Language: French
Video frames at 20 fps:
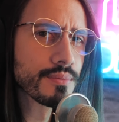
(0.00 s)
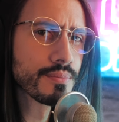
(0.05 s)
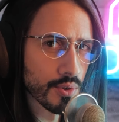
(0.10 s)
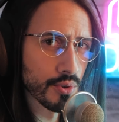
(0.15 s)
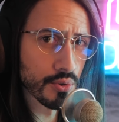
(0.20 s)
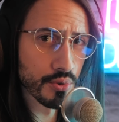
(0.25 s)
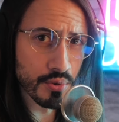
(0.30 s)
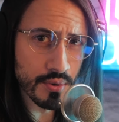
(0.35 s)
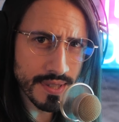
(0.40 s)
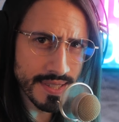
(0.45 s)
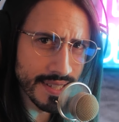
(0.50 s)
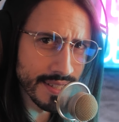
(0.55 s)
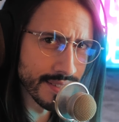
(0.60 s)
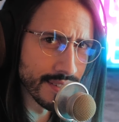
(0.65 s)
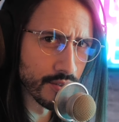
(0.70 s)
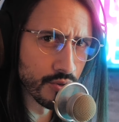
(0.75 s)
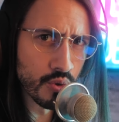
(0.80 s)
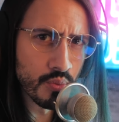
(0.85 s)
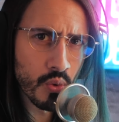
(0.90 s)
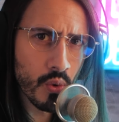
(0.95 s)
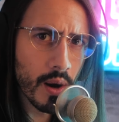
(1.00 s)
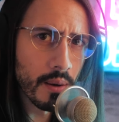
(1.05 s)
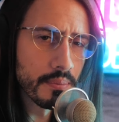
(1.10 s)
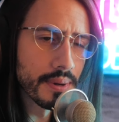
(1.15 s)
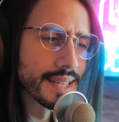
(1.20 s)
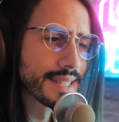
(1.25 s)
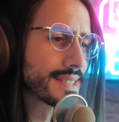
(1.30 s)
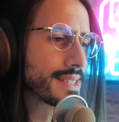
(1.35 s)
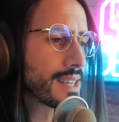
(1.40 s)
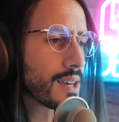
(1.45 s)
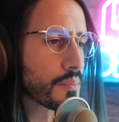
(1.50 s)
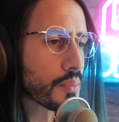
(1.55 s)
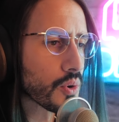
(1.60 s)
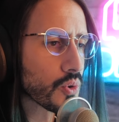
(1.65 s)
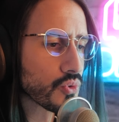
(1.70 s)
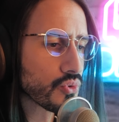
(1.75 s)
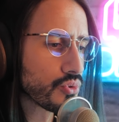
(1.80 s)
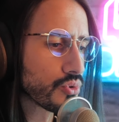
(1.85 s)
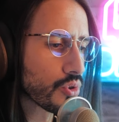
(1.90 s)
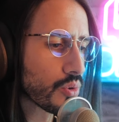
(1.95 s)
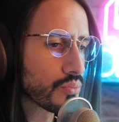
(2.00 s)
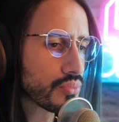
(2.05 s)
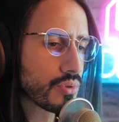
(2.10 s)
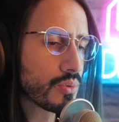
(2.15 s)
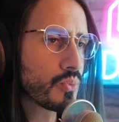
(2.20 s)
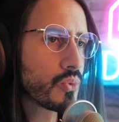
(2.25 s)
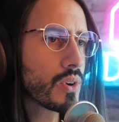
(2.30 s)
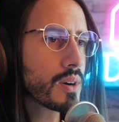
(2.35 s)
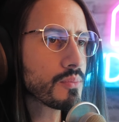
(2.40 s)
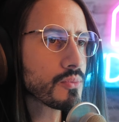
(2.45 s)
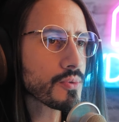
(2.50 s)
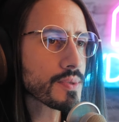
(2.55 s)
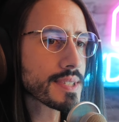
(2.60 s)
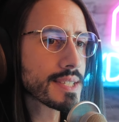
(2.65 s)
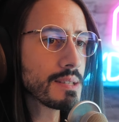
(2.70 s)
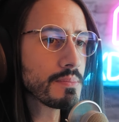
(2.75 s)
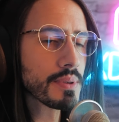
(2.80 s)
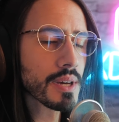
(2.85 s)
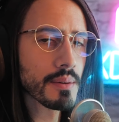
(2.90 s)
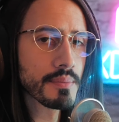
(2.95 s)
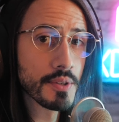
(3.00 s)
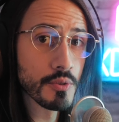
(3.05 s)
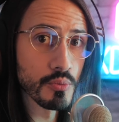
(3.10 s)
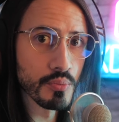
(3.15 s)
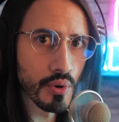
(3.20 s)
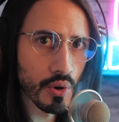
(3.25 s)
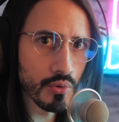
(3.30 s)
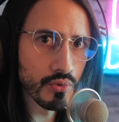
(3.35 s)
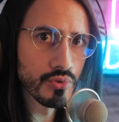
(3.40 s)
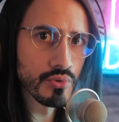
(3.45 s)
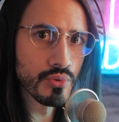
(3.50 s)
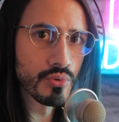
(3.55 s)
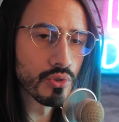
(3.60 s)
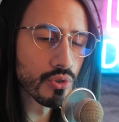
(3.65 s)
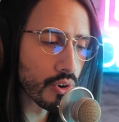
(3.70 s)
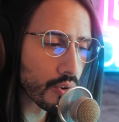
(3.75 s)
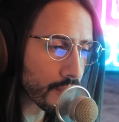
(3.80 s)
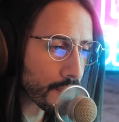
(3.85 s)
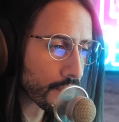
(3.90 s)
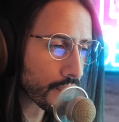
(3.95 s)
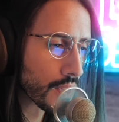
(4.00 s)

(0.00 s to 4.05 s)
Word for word: Le truc, c'est que ces deux mois passés à prendre du temps pour moi m'ont aussi permis de prendre du temps